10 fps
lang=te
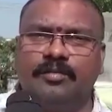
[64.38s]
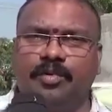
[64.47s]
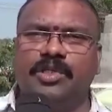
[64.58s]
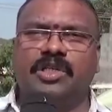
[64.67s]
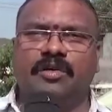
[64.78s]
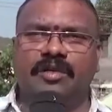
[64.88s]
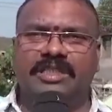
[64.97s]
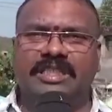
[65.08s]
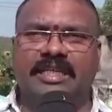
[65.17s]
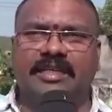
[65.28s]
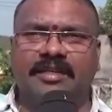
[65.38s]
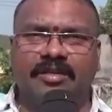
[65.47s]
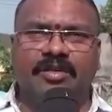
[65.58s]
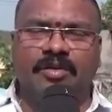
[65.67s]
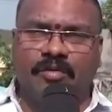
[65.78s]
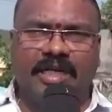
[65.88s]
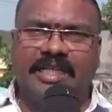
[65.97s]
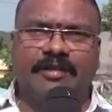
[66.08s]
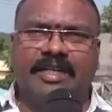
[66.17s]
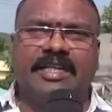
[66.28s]
పోసుకోవడం వస్తే వాడికి
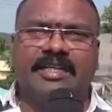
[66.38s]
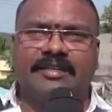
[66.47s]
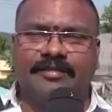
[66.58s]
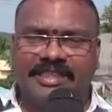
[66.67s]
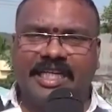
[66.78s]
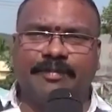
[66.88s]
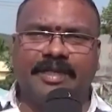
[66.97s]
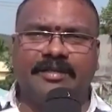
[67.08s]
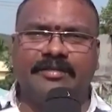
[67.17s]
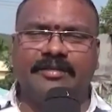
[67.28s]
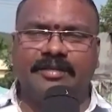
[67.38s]
ఇవ్వడానికి విశాఖపట్నం